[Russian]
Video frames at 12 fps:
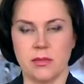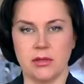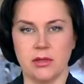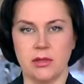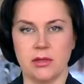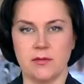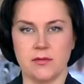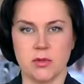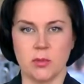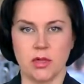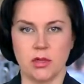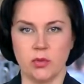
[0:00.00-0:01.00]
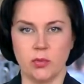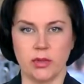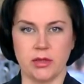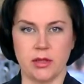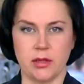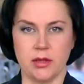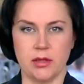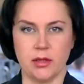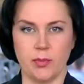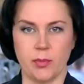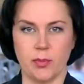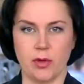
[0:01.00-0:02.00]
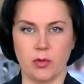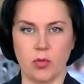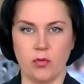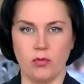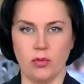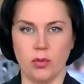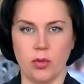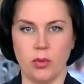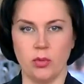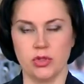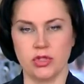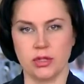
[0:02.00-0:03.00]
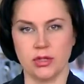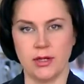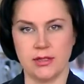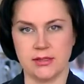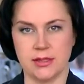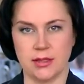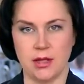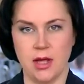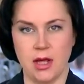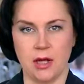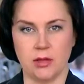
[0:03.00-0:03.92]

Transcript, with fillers: модели на всем ходу протаранила припаркованную обочину «Газель».